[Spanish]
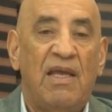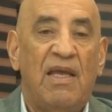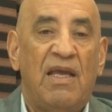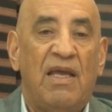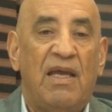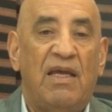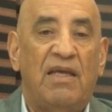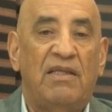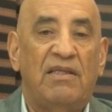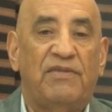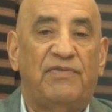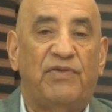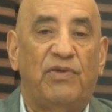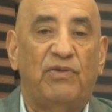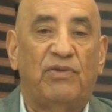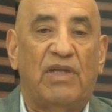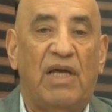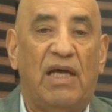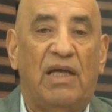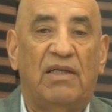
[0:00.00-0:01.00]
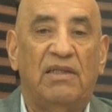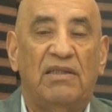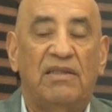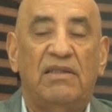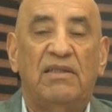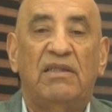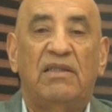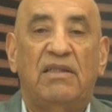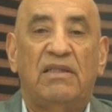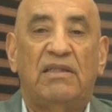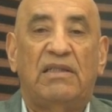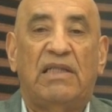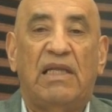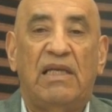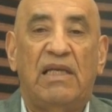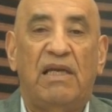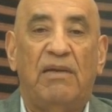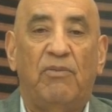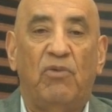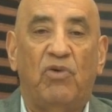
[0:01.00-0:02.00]
y disfrutar.
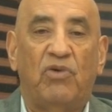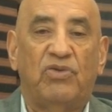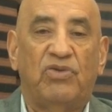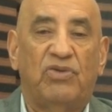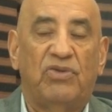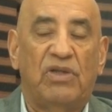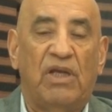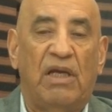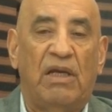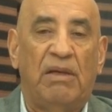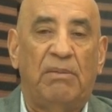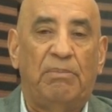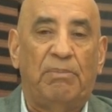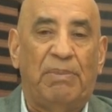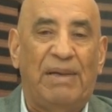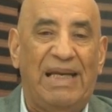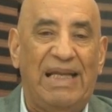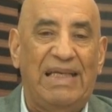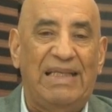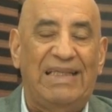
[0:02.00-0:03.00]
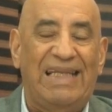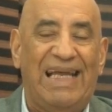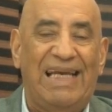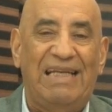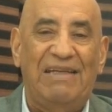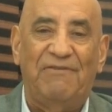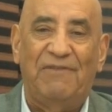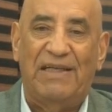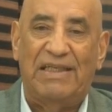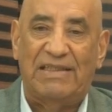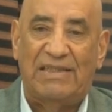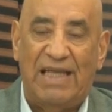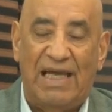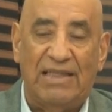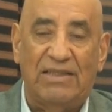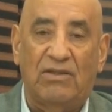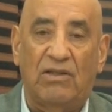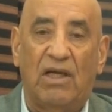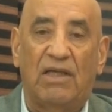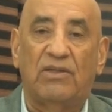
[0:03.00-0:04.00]
Tenemos eh, plena
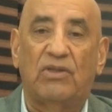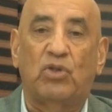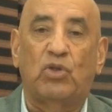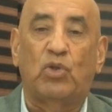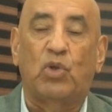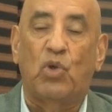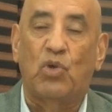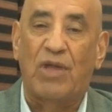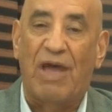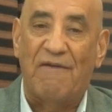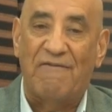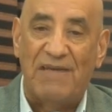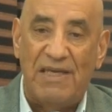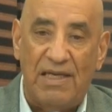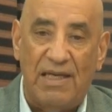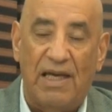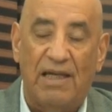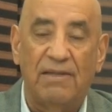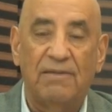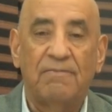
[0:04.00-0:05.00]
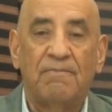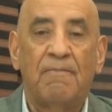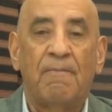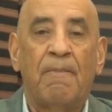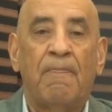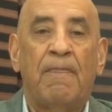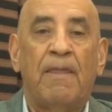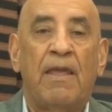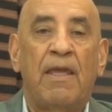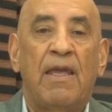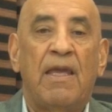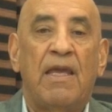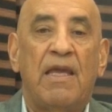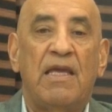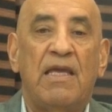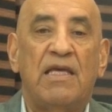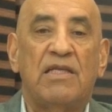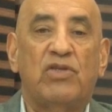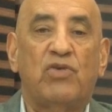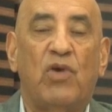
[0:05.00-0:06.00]
libertad todavía
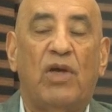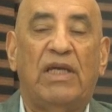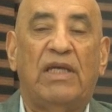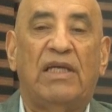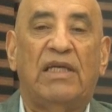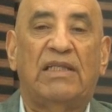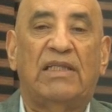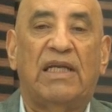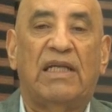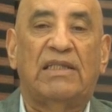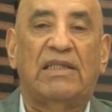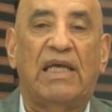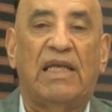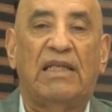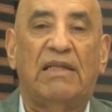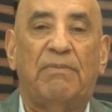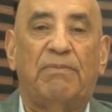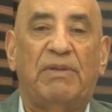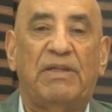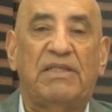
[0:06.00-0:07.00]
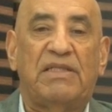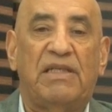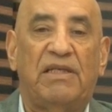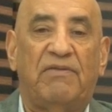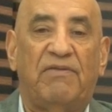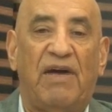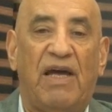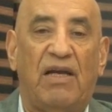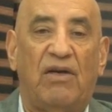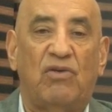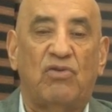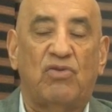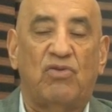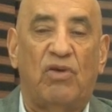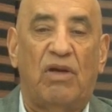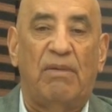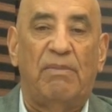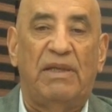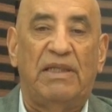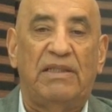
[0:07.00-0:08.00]
y eso hay que tratar de preservarlo.
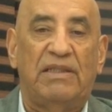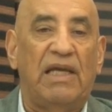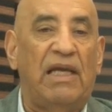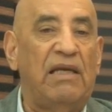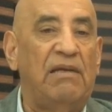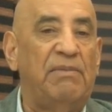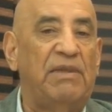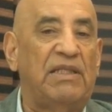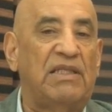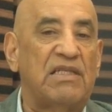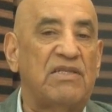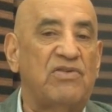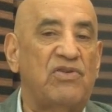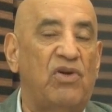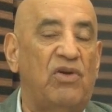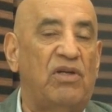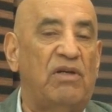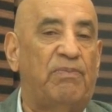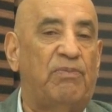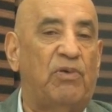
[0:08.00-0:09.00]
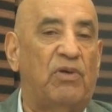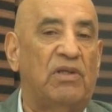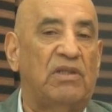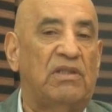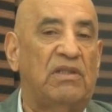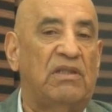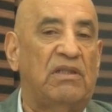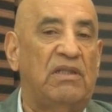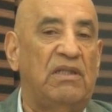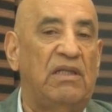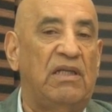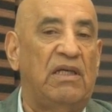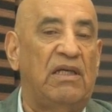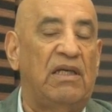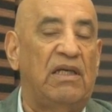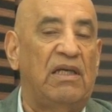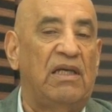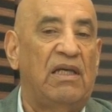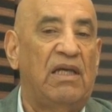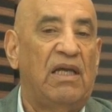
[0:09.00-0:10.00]
Solamente hay limitaciones por
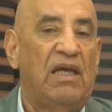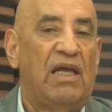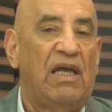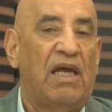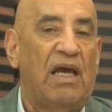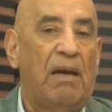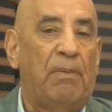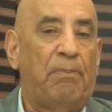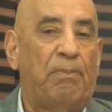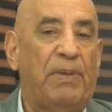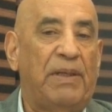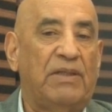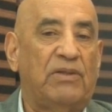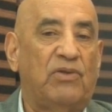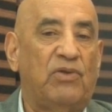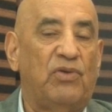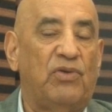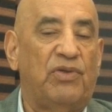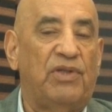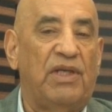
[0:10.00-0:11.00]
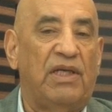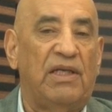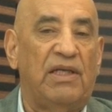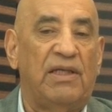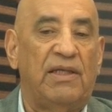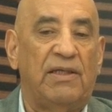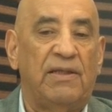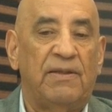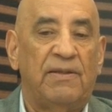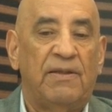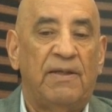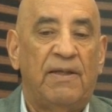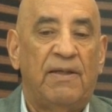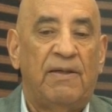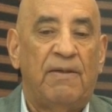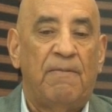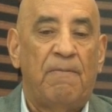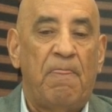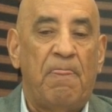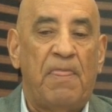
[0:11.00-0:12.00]
de aspectos de,
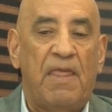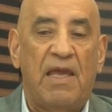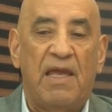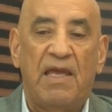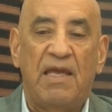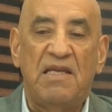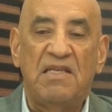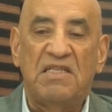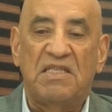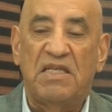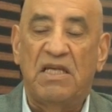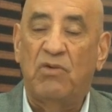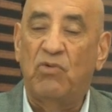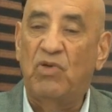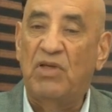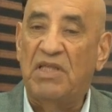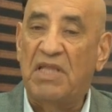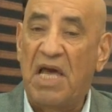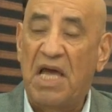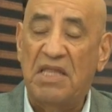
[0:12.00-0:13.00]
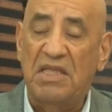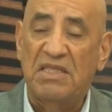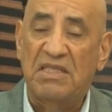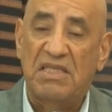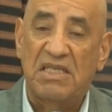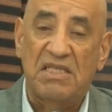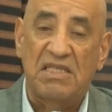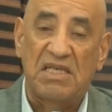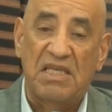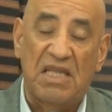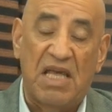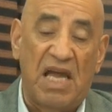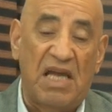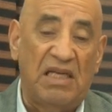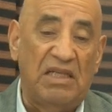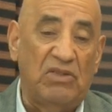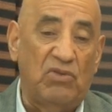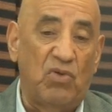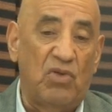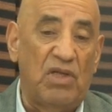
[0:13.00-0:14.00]
de inseguridades que se dan
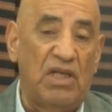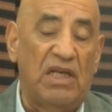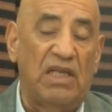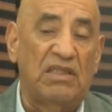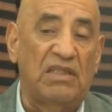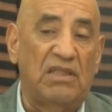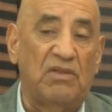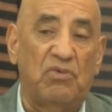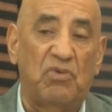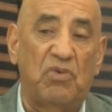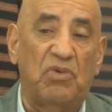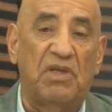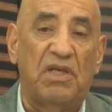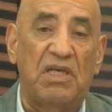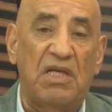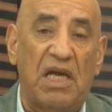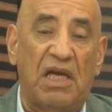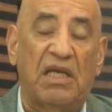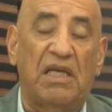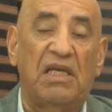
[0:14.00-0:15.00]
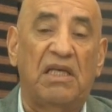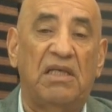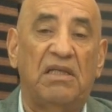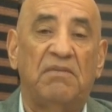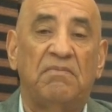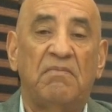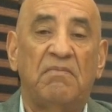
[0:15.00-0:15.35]
en todas las latitudes y aquí